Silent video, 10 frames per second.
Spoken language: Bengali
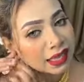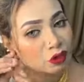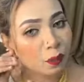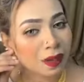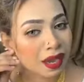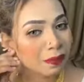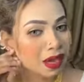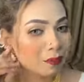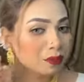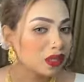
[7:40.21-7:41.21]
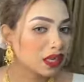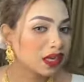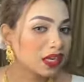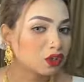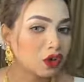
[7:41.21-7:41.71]
হ্যাঁ তবে আমি
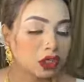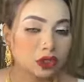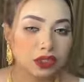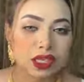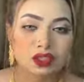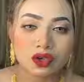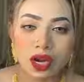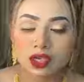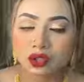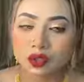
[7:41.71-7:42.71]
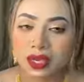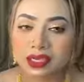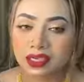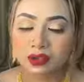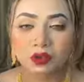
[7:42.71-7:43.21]
আপনাদেরকে ছয়শো সাতশো আটশো এক
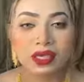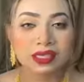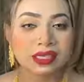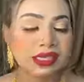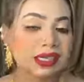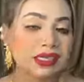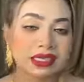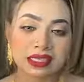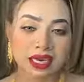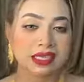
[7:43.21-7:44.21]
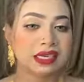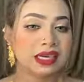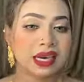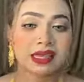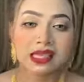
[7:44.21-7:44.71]
হাজার দুই হাজার তিন হাজার চার হাজার
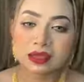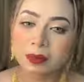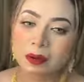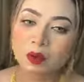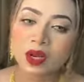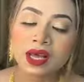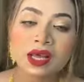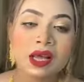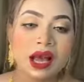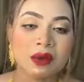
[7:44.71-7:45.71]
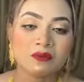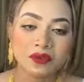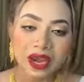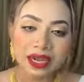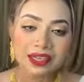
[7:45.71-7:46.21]
টাকায় দিতে পারবো না আই এম
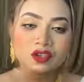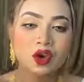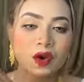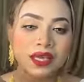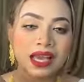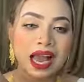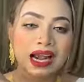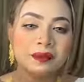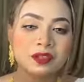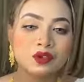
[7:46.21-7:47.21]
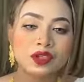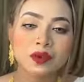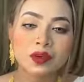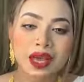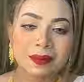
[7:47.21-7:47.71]
ভেরি সরি আর আমি
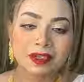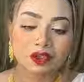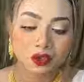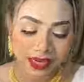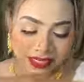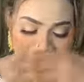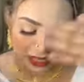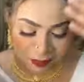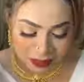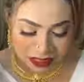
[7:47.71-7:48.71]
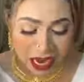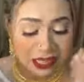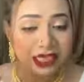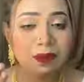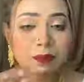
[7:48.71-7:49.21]
চুরিগুলো আমার জন্য রাখছি আজকে আমি যা
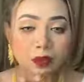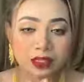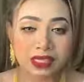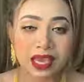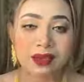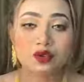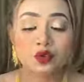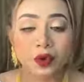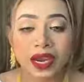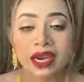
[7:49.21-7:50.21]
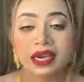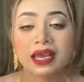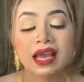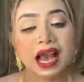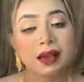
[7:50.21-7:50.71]
যা পড়ছি আই সোয়ার